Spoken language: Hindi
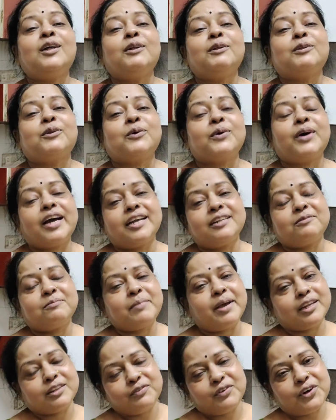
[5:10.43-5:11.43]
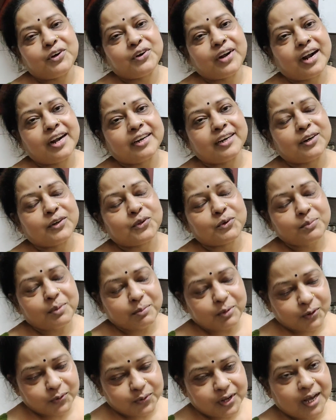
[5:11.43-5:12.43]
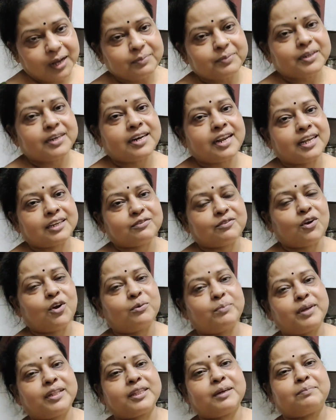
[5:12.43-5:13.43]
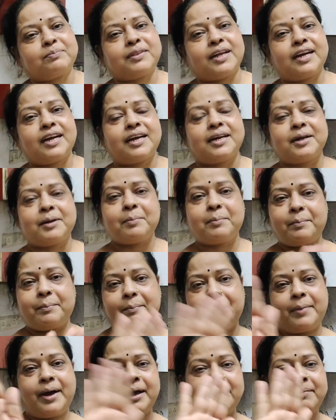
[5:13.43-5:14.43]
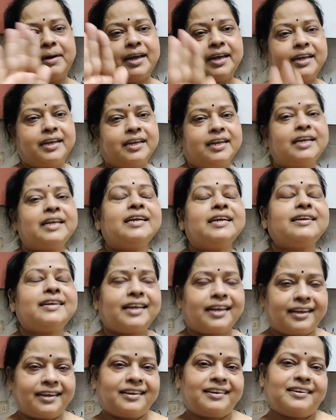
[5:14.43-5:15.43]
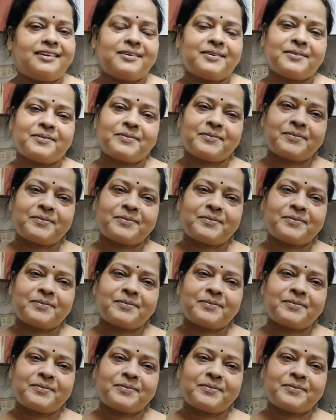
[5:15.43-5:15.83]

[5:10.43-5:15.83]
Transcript: तो गाइज मैं इस वीडियो का एंड करती हूँ मैं मिलूंगी आपसे नेक्स्ट ब्लॉग में तब तक बाय बाय टेक केयर